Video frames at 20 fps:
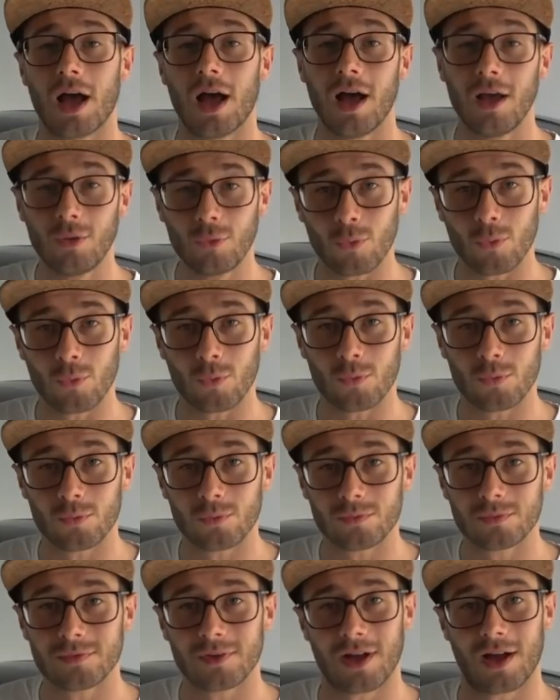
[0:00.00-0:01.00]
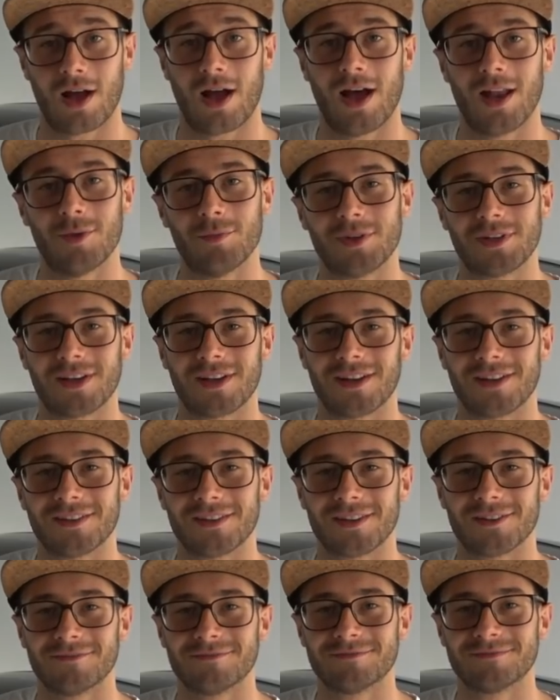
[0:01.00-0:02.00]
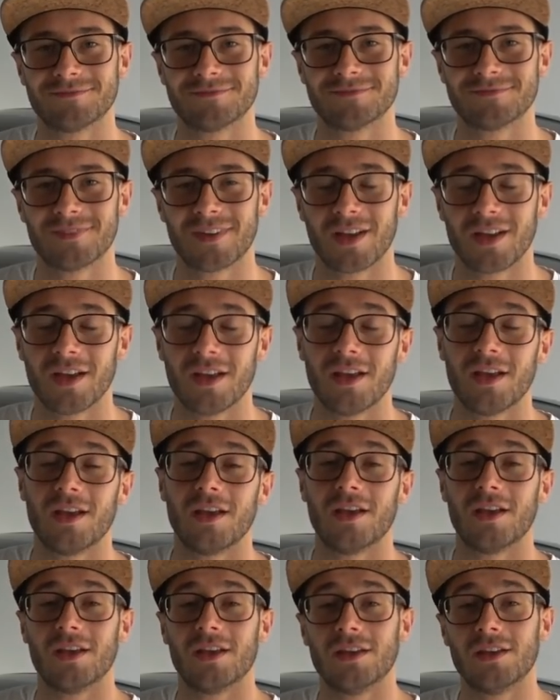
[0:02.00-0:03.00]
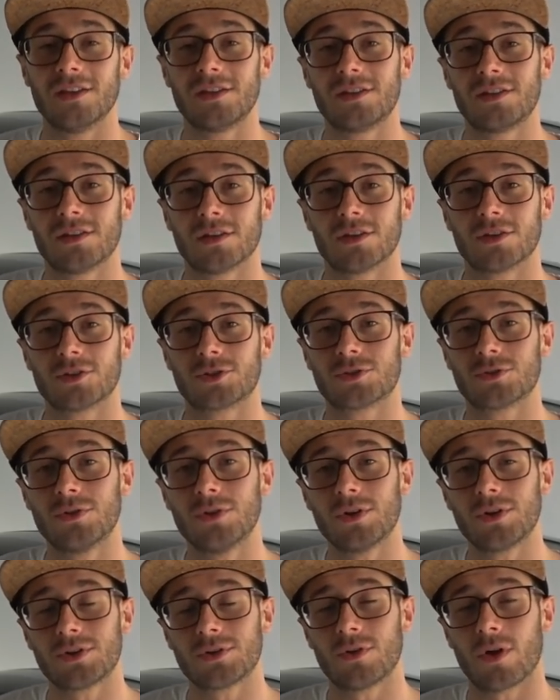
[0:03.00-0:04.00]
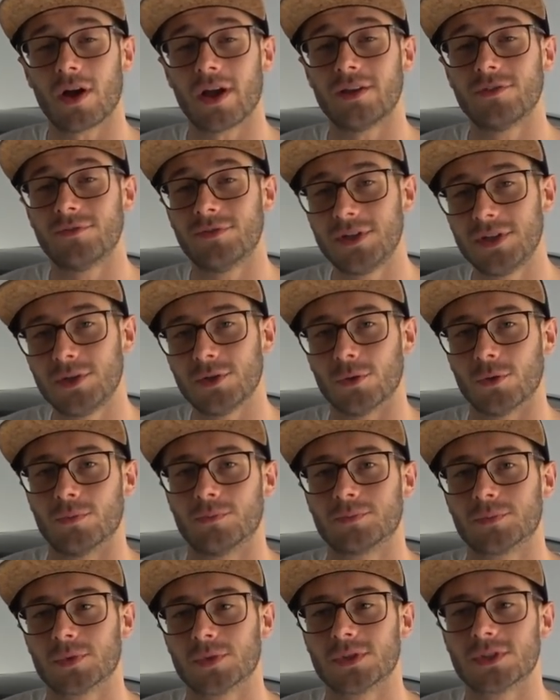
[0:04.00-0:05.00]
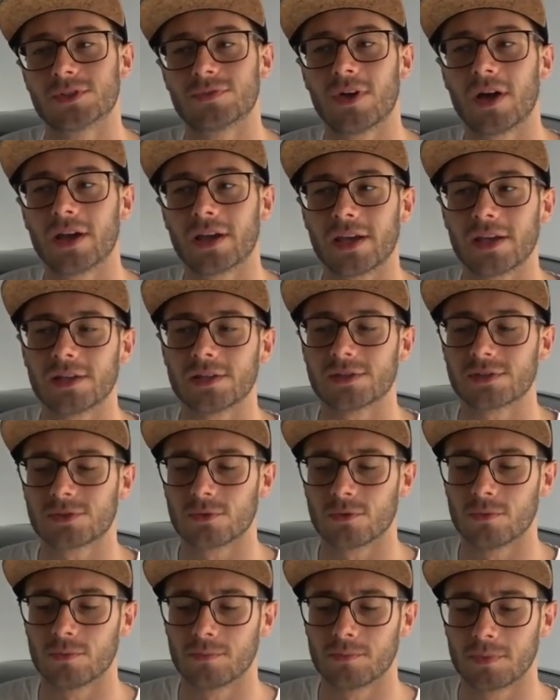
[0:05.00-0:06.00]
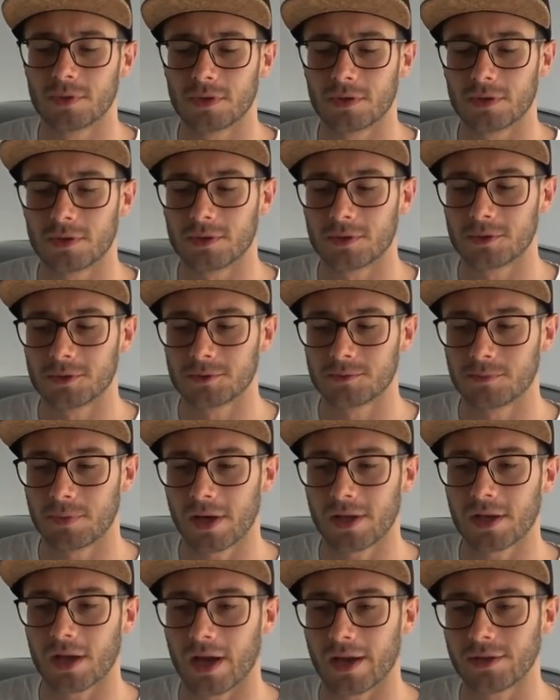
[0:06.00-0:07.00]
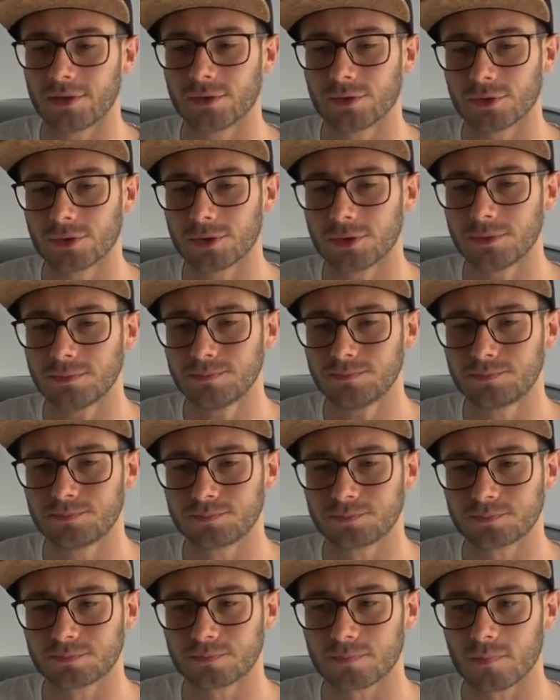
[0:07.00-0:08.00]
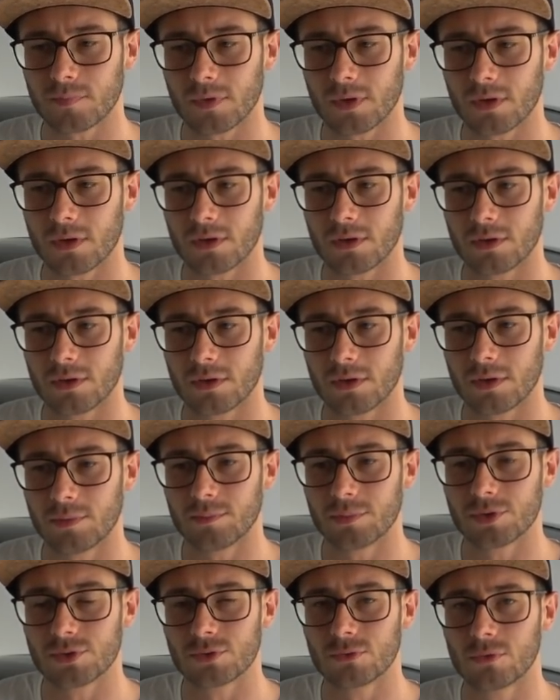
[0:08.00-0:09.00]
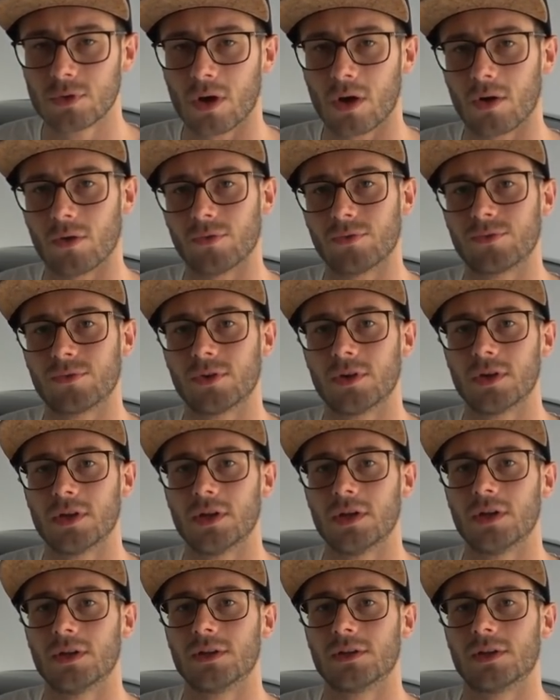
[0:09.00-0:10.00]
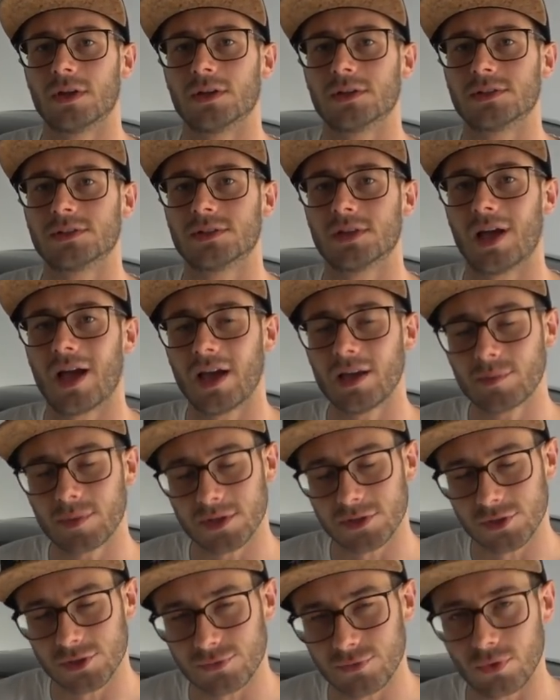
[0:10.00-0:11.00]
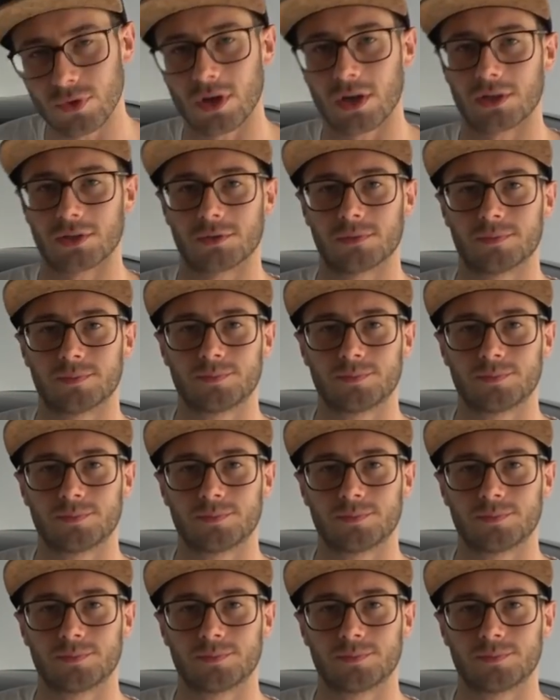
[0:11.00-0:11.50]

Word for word: Hallo, alle miteinander. Ich äh, schulde euch noch ein Video und zwar geht es um äh, meine Eindrücke in Bezug auf das Einmassenschwungrad.